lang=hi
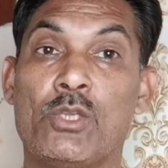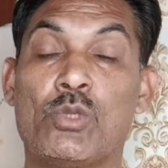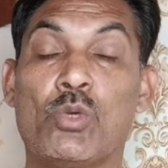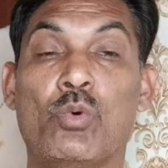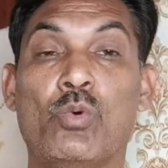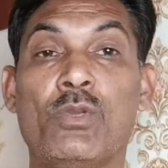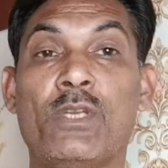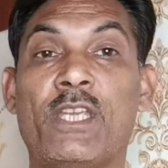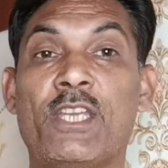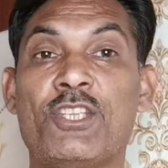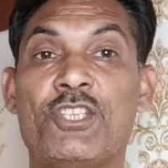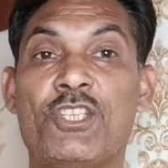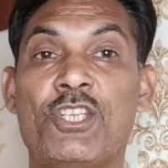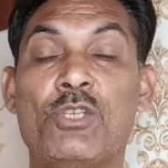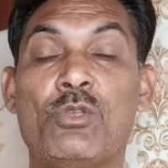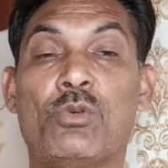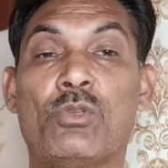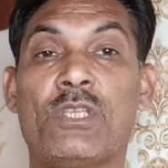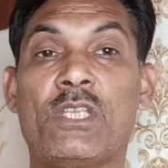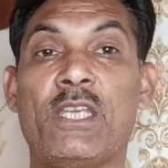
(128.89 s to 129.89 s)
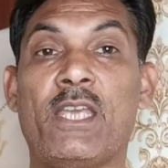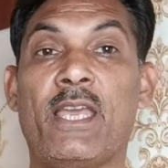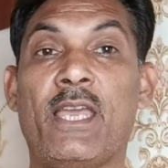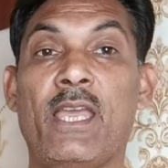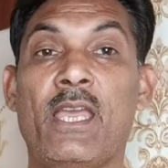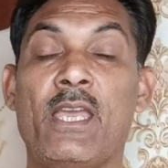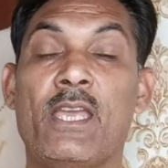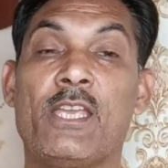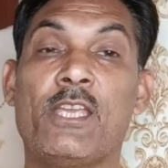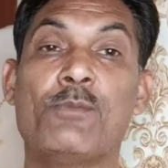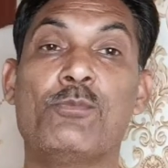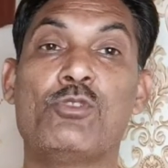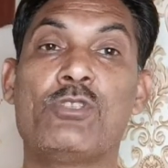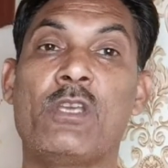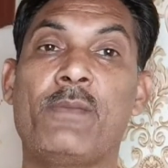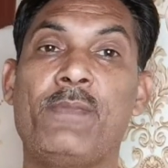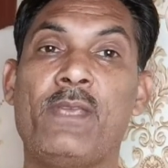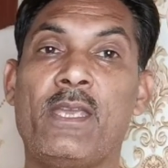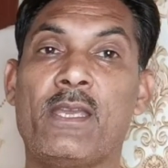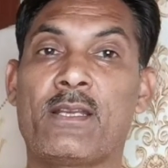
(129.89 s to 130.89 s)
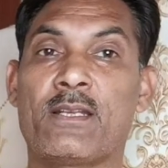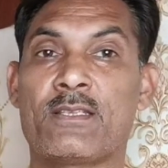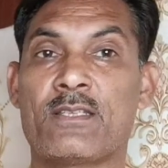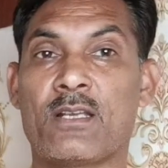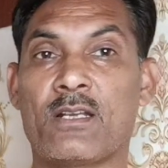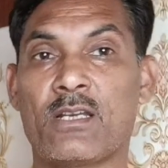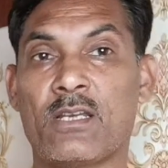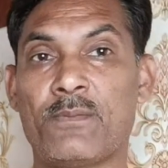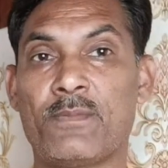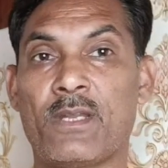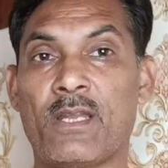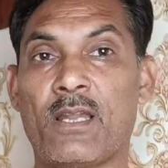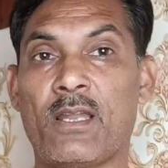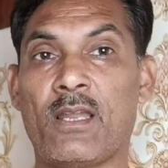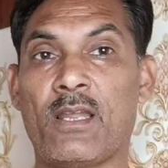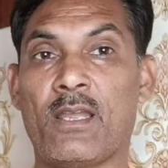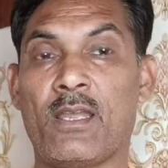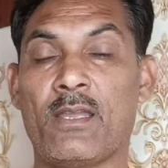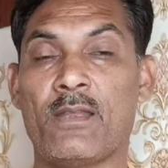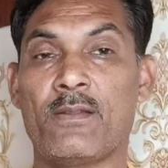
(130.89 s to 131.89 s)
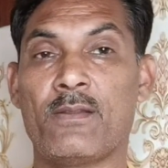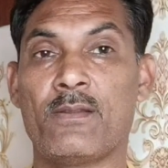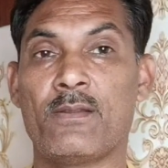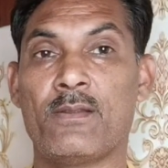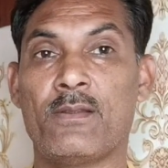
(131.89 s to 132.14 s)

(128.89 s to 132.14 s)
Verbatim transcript: तो उनकी जिद होती है कि मुझे भी एक अच्छा घर बनाना है